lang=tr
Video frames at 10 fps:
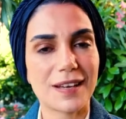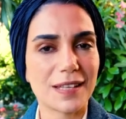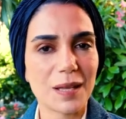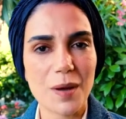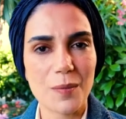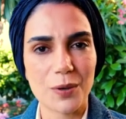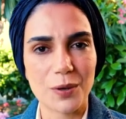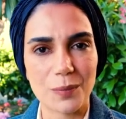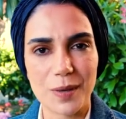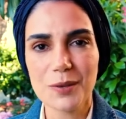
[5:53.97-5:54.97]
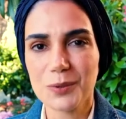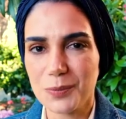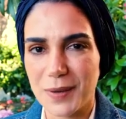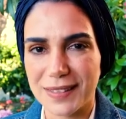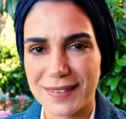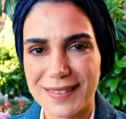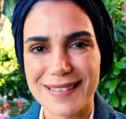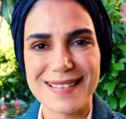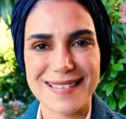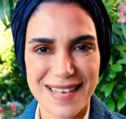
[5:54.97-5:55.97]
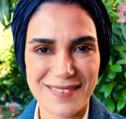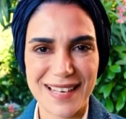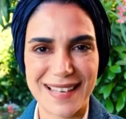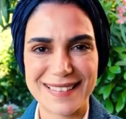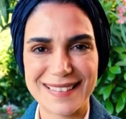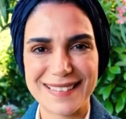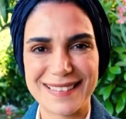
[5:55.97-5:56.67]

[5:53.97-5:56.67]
kanalıma abone olmayı unutmayın. Sevgiler.